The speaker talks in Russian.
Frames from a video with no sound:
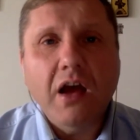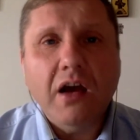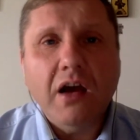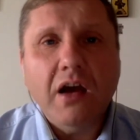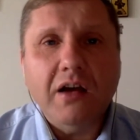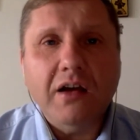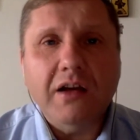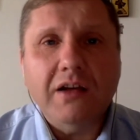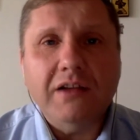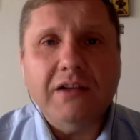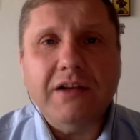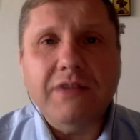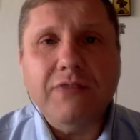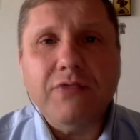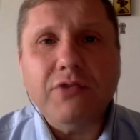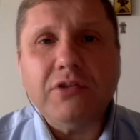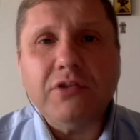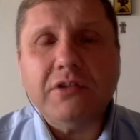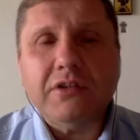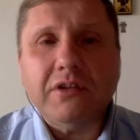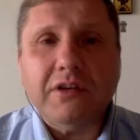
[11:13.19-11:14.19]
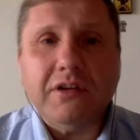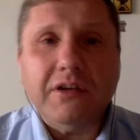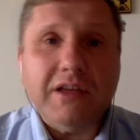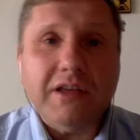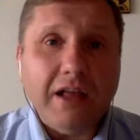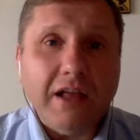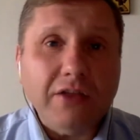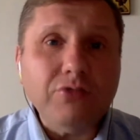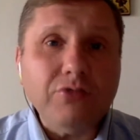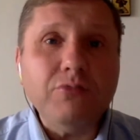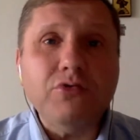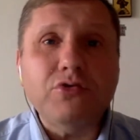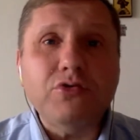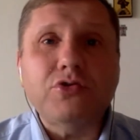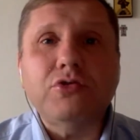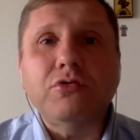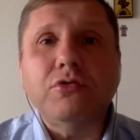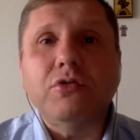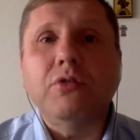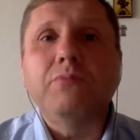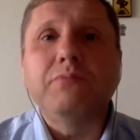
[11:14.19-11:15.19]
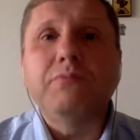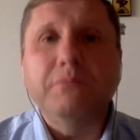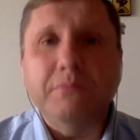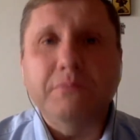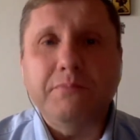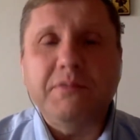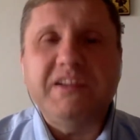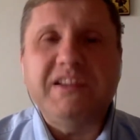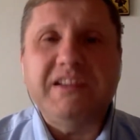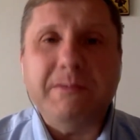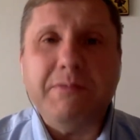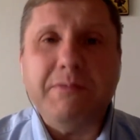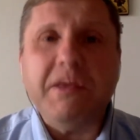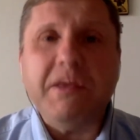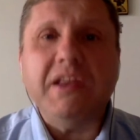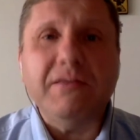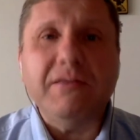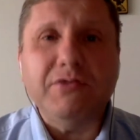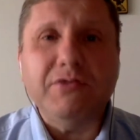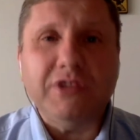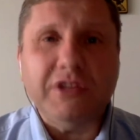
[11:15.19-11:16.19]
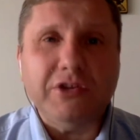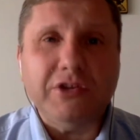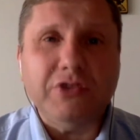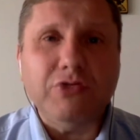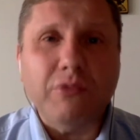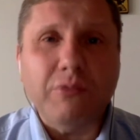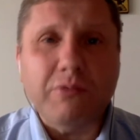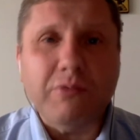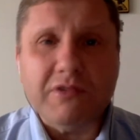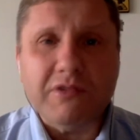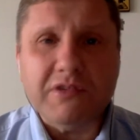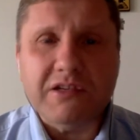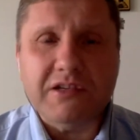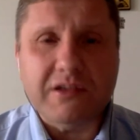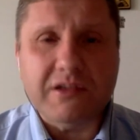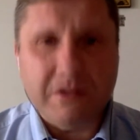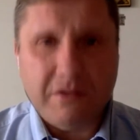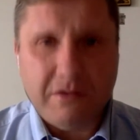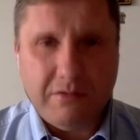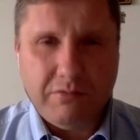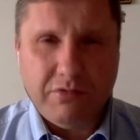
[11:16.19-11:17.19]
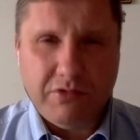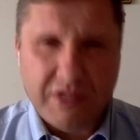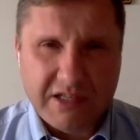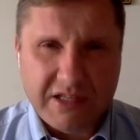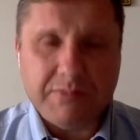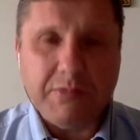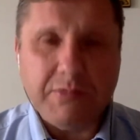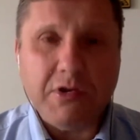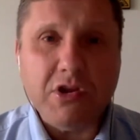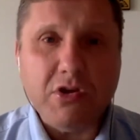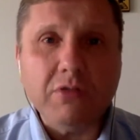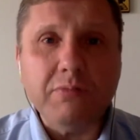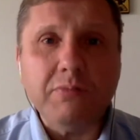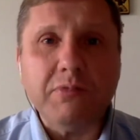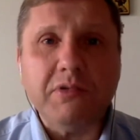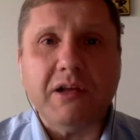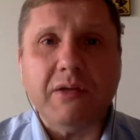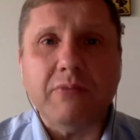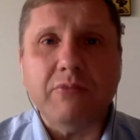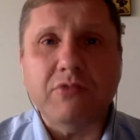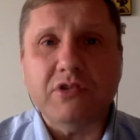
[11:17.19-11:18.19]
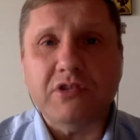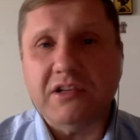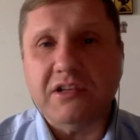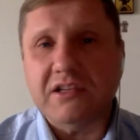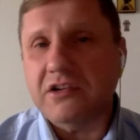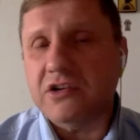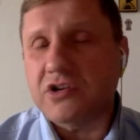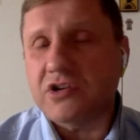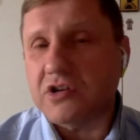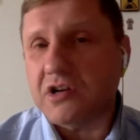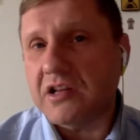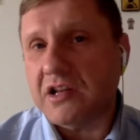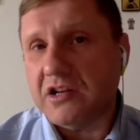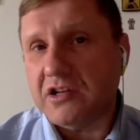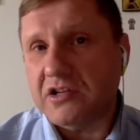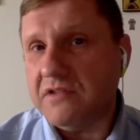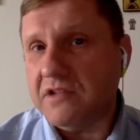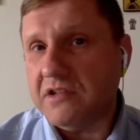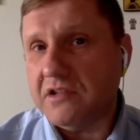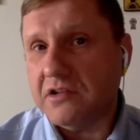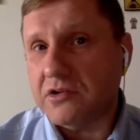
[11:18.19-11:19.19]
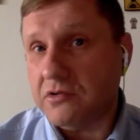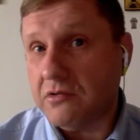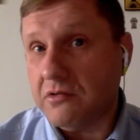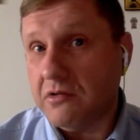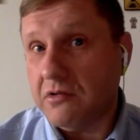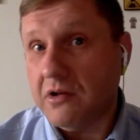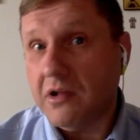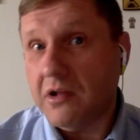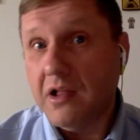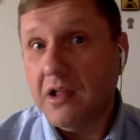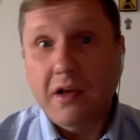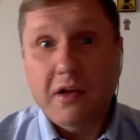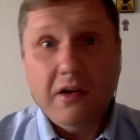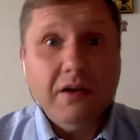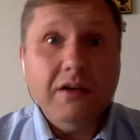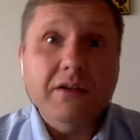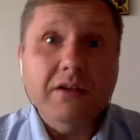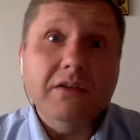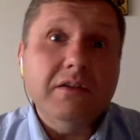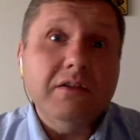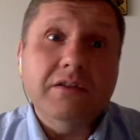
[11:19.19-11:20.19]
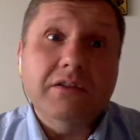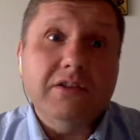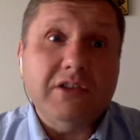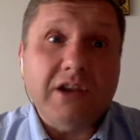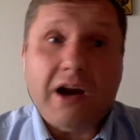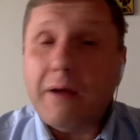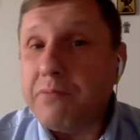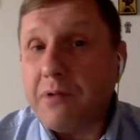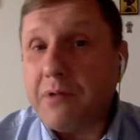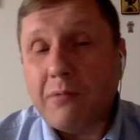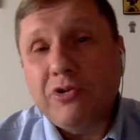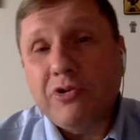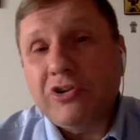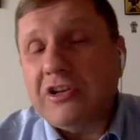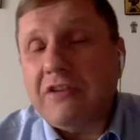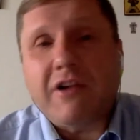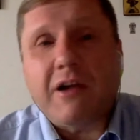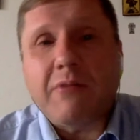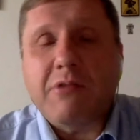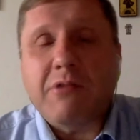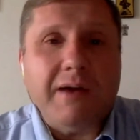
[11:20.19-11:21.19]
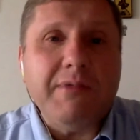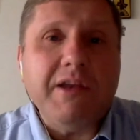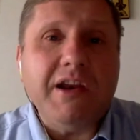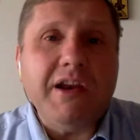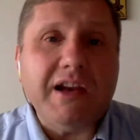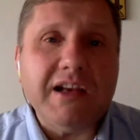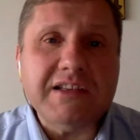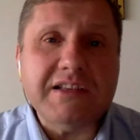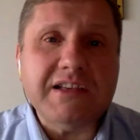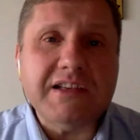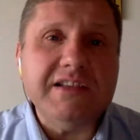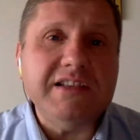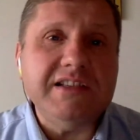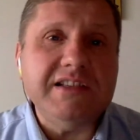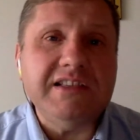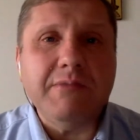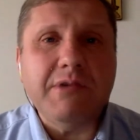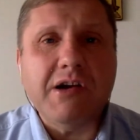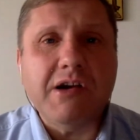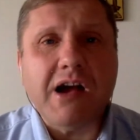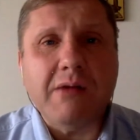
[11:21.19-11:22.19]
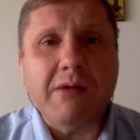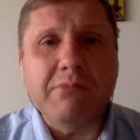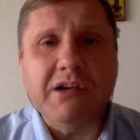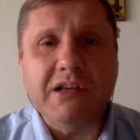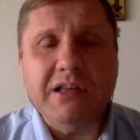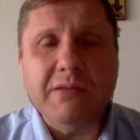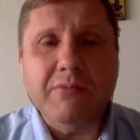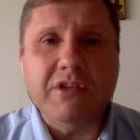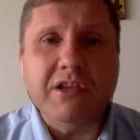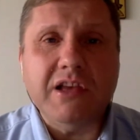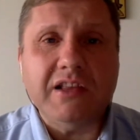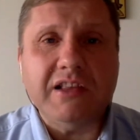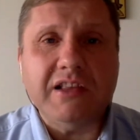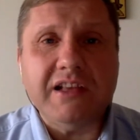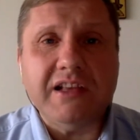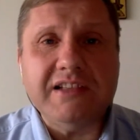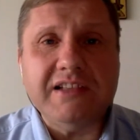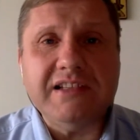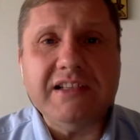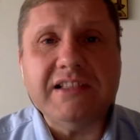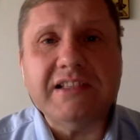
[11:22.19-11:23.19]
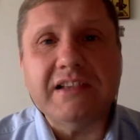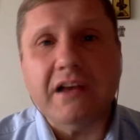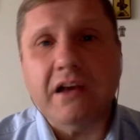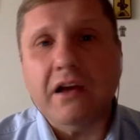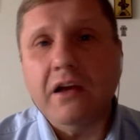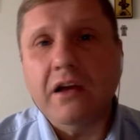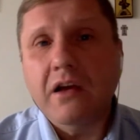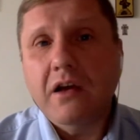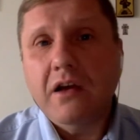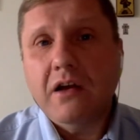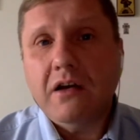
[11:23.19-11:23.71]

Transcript: А, так вот, э, я думаю, что постепенно вот этот образ э, будет сменен, потому что совершенно очевидно, что э, Трамп, работая в рамках американской системы, как бы к нему не относиться,